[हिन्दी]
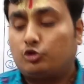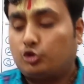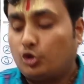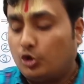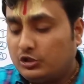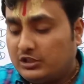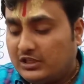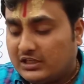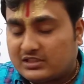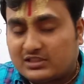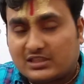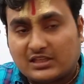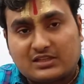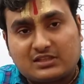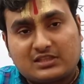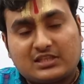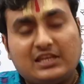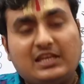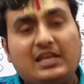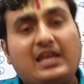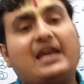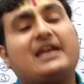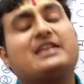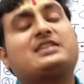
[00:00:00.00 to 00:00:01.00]
तो ये
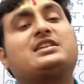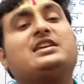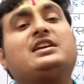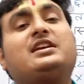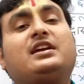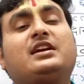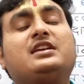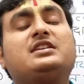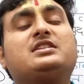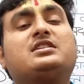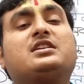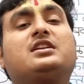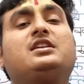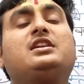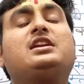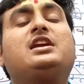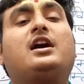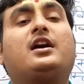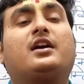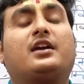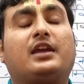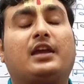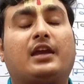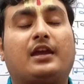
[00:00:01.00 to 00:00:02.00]
सतसई ऐसे ही कहीं से नहीं
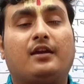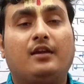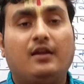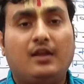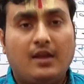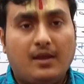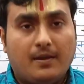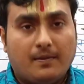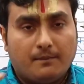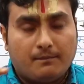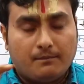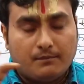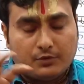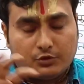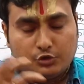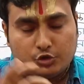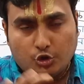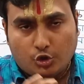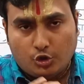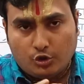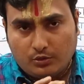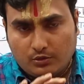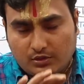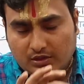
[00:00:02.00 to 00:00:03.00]
आ गया है
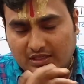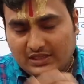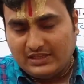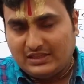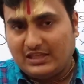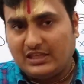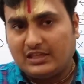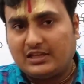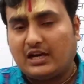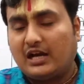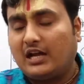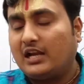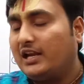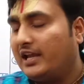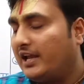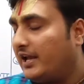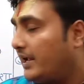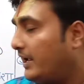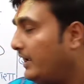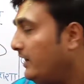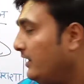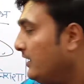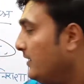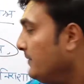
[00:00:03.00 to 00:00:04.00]
जो रीतिकाल
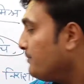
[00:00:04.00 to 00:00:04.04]
है